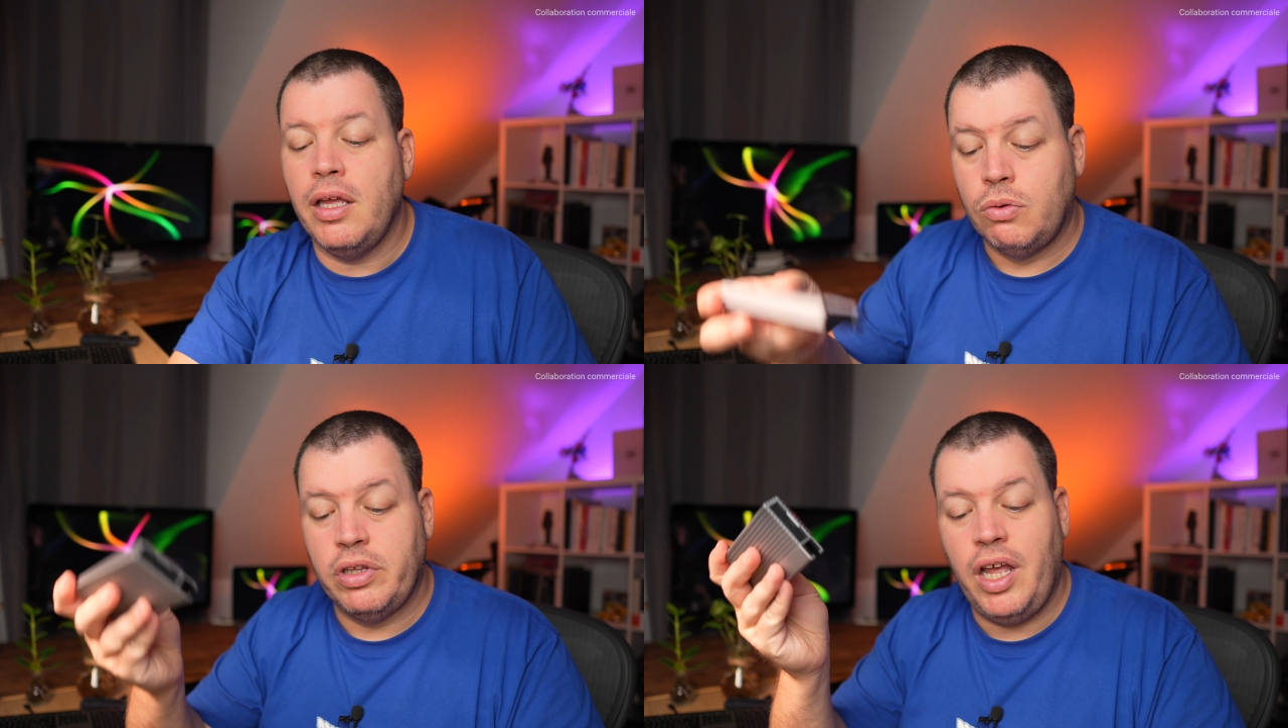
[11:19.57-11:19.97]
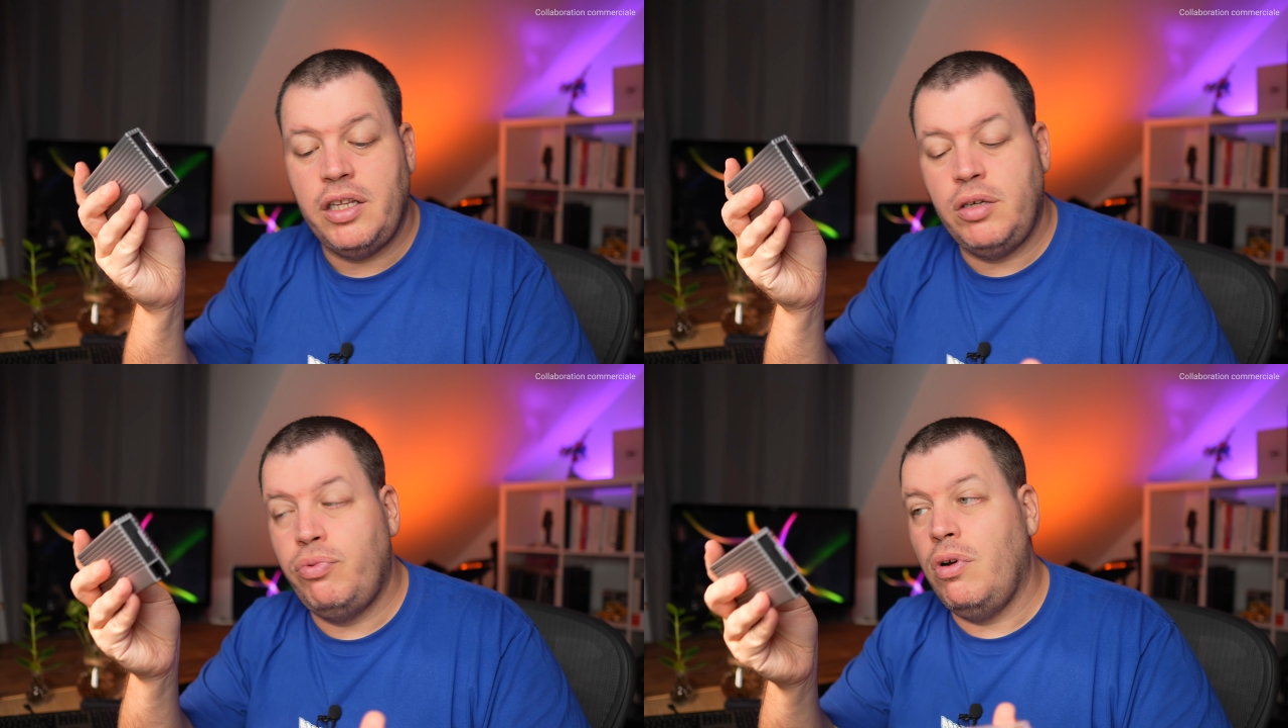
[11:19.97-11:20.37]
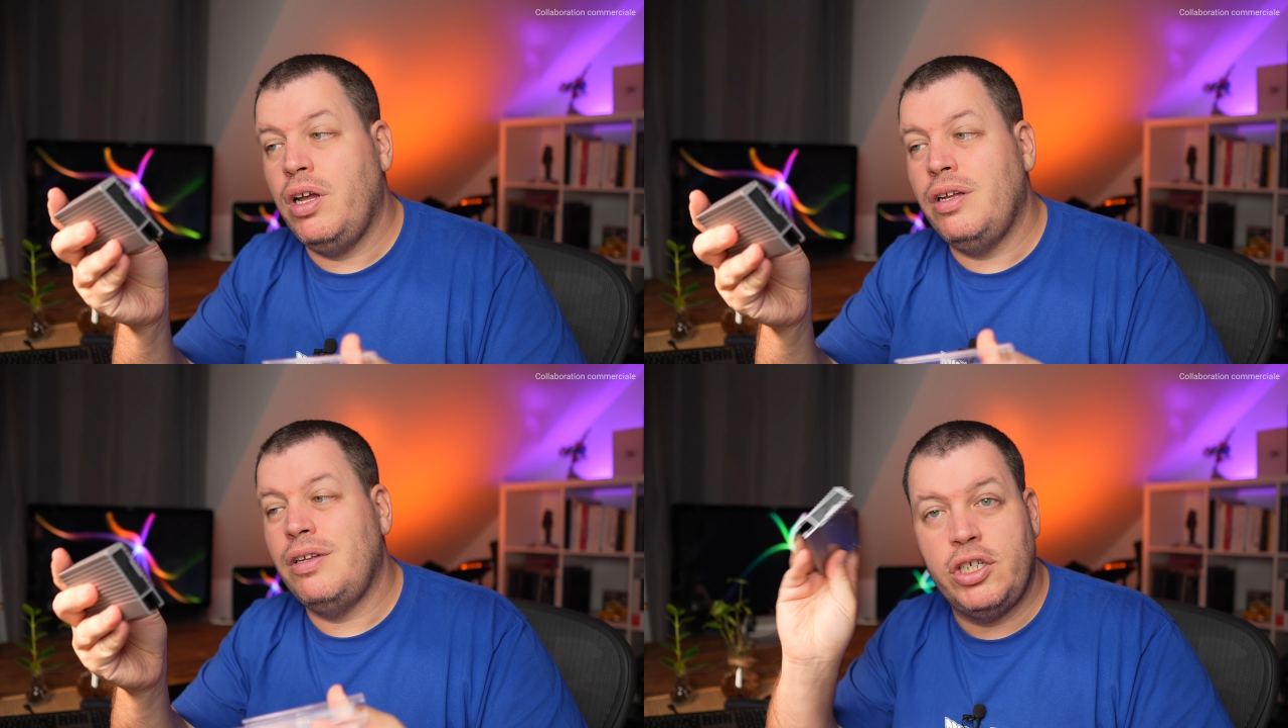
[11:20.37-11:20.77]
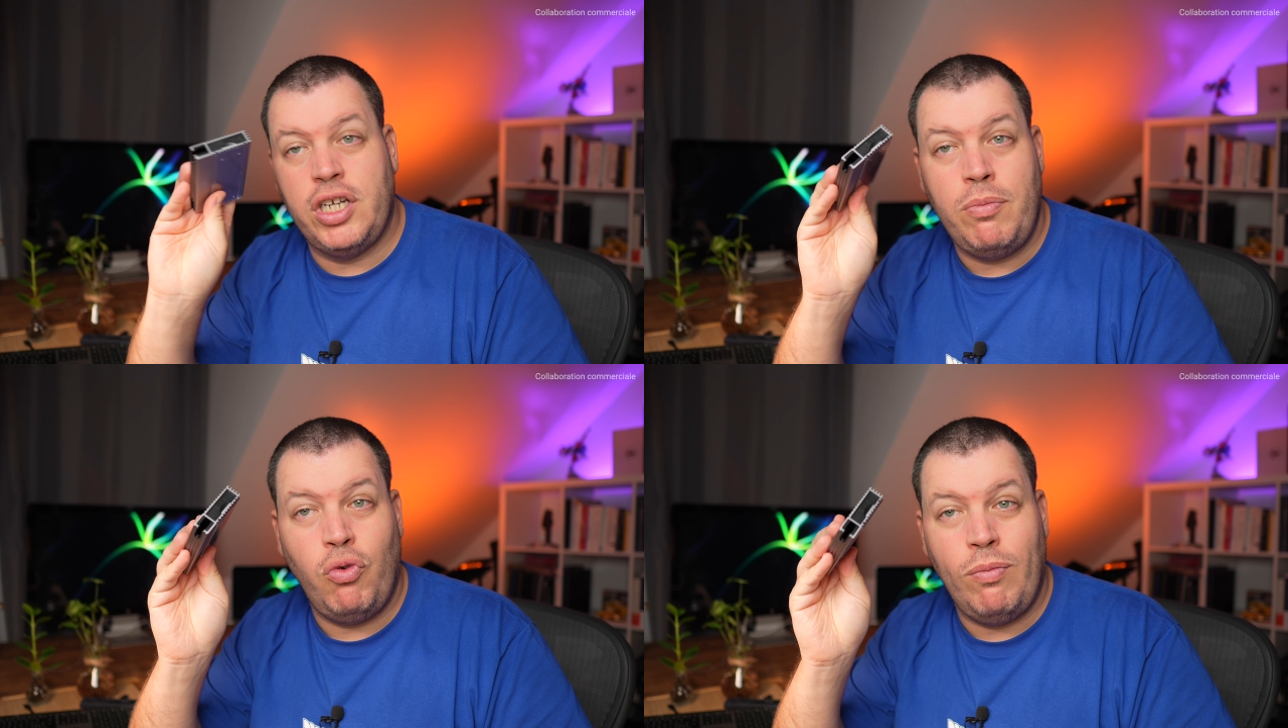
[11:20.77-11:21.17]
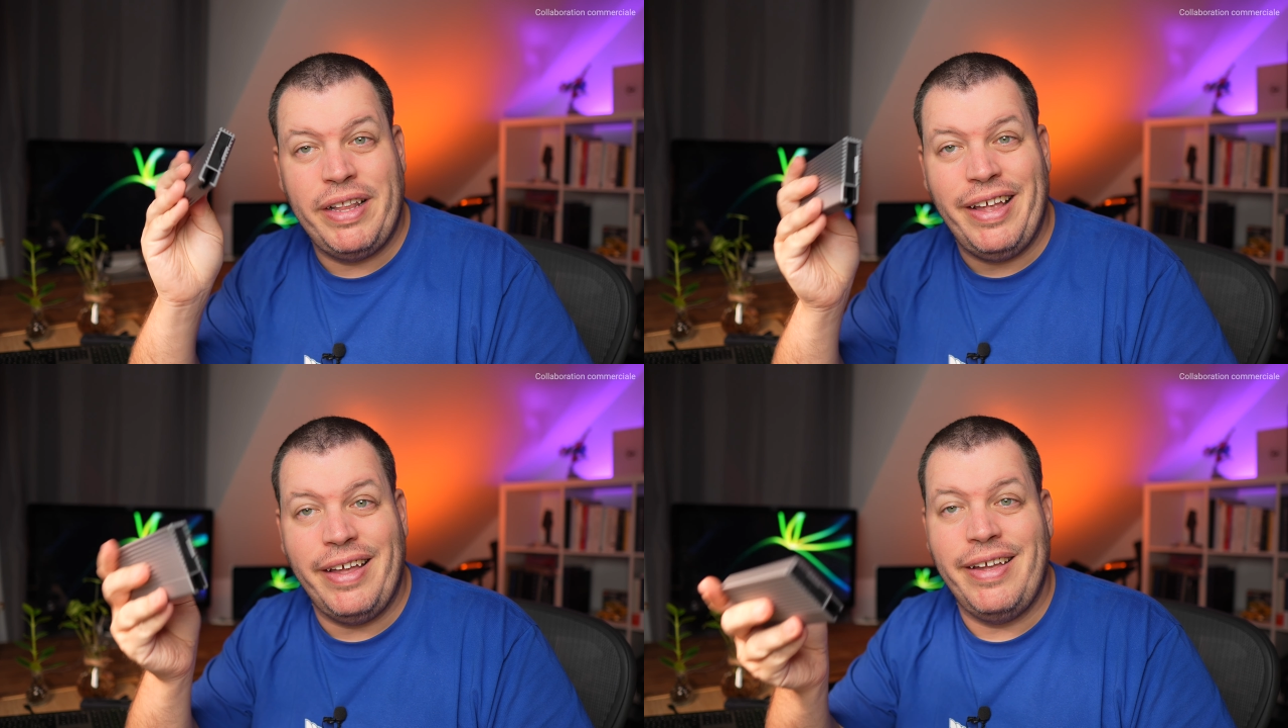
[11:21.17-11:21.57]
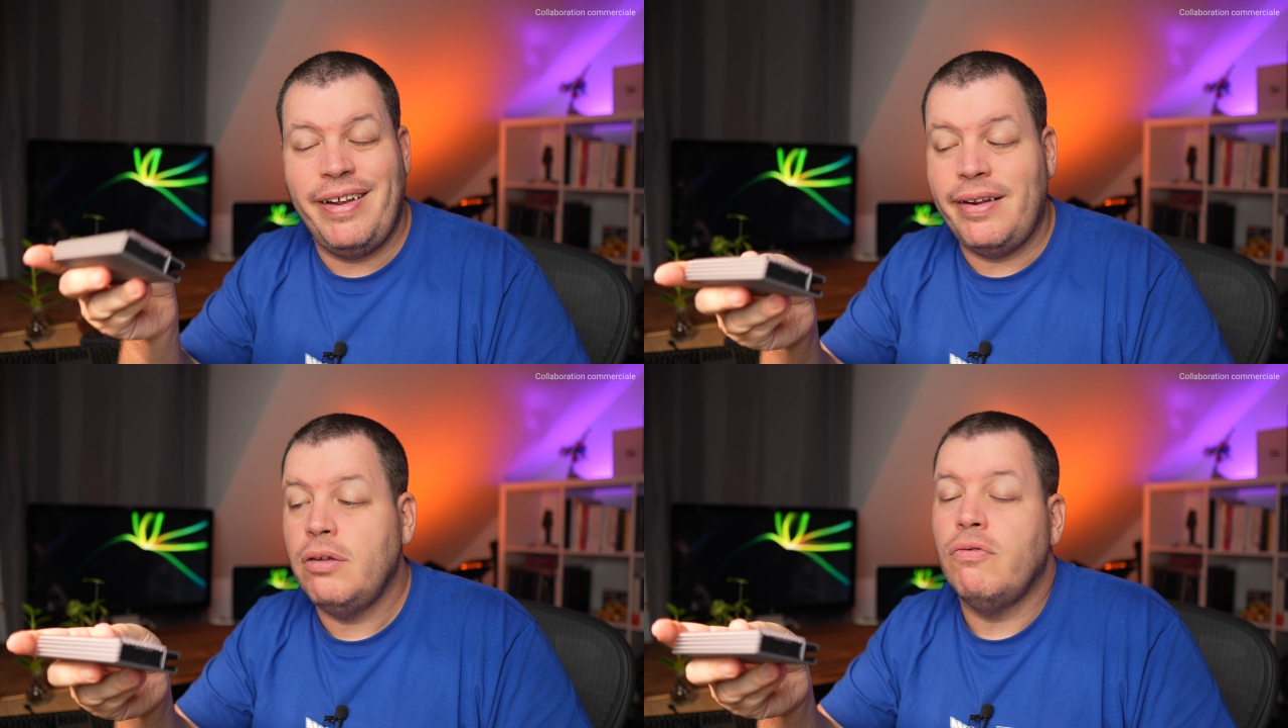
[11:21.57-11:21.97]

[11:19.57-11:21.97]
dernier point, hein, j'aime mon matériel,